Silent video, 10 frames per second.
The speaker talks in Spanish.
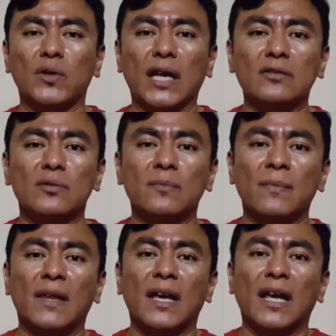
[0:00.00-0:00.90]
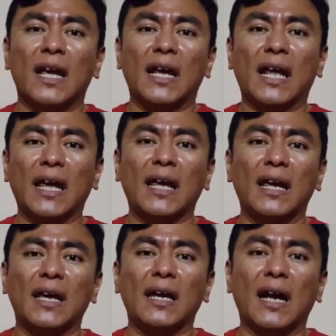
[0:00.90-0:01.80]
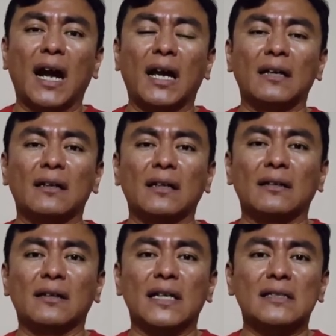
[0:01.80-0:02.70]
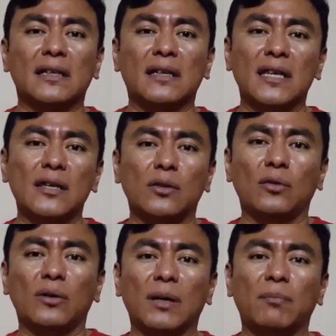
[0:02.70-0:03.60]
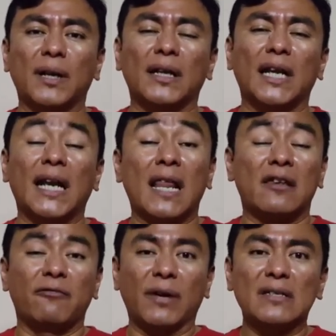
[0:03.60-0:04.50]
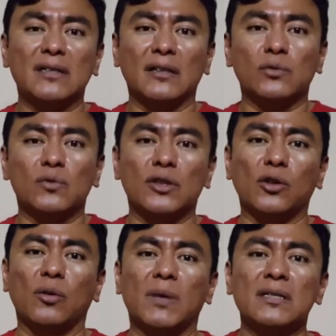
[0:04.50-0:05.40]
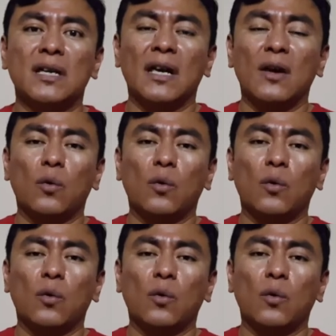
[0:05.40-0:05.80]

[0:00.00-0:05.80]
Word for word: casos, que han decidido emprender la defensa de sus idiomas